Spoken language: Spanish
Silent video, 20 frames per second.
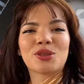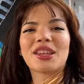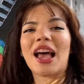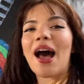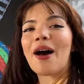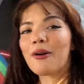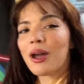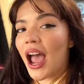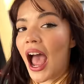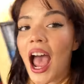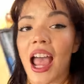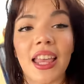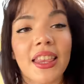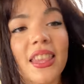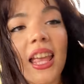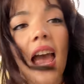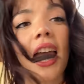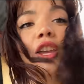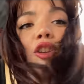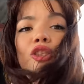sabes, ahí,
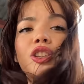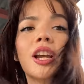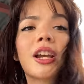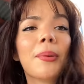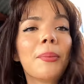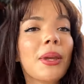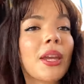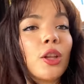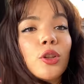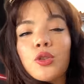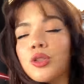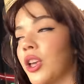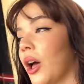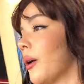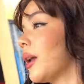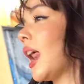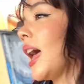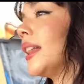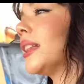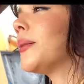de ahí yo saquéme, ya tú
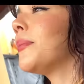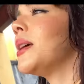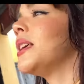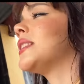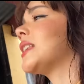sabes. La gente me